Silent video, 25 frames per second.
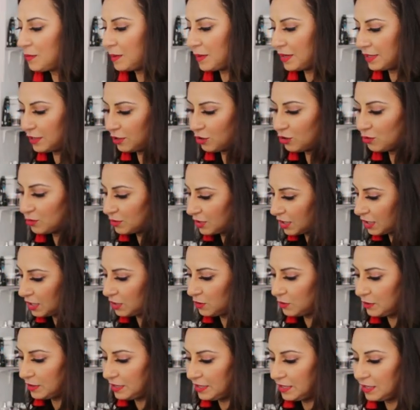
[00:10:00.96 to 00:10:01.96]
با انكم
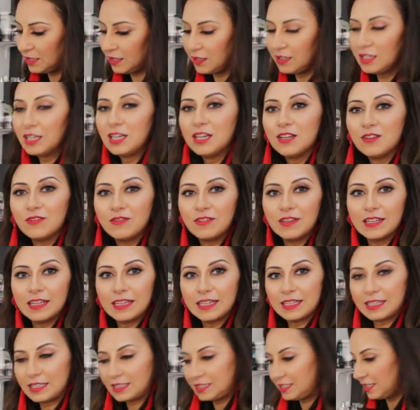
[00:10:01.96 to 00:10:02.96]
تخليوه لينا في
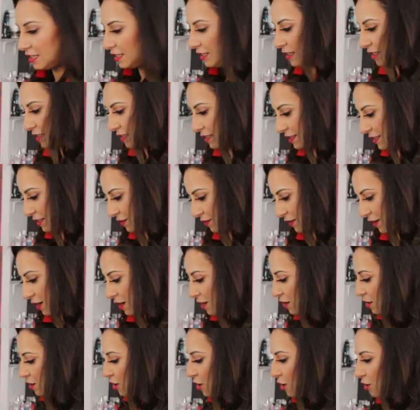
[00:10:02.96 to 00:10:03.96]
الاخر ديال
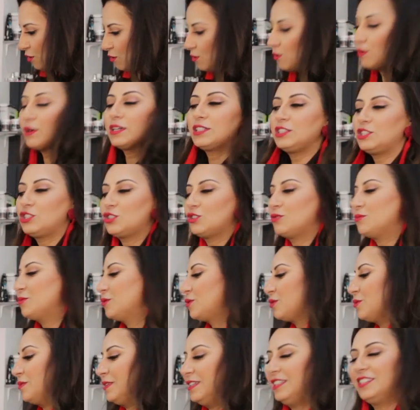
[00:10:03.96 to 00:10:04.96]
الصفحه وغادي
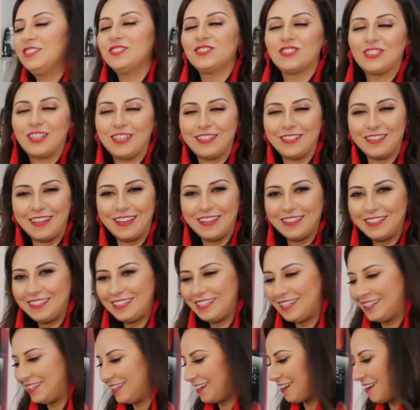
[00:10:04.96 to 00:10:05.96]
نجاوبكم عليه ان شاء الله
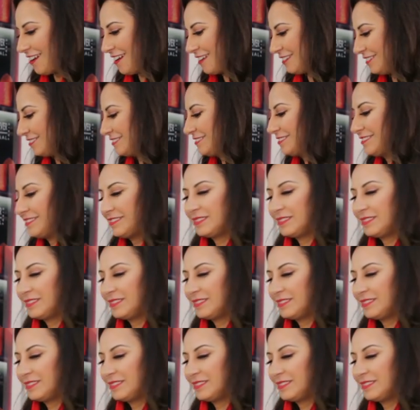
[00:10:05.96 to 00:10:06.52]
الى اللقاء